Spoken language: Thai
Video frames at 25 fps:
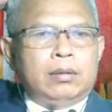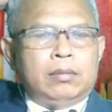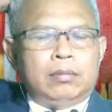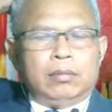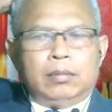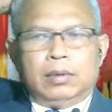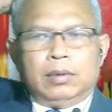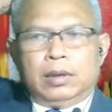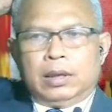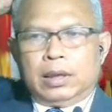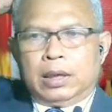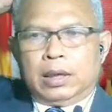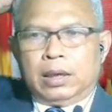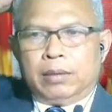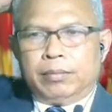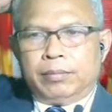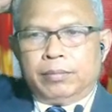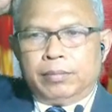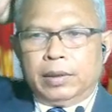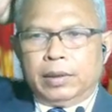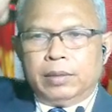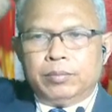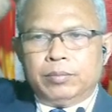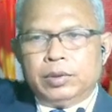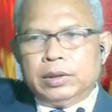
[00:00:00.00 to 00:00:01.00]
นะครับ
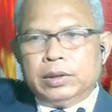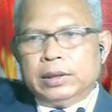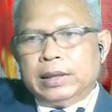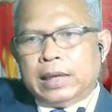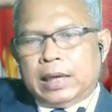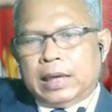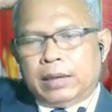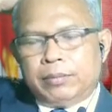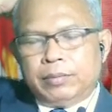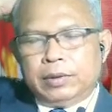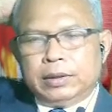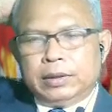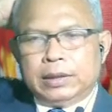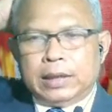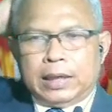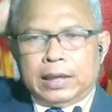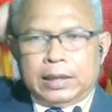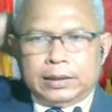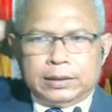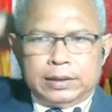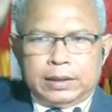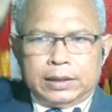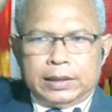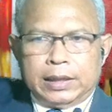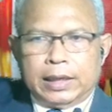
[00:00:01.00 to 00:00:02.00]
เป็นพื้นฐานพื้นฐาน
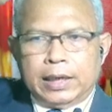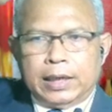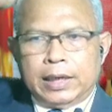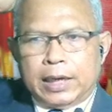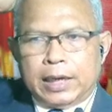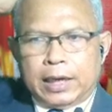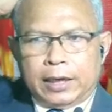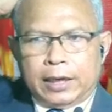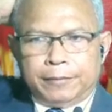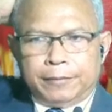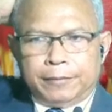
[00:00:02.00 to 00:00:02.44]
แตนดาร์ด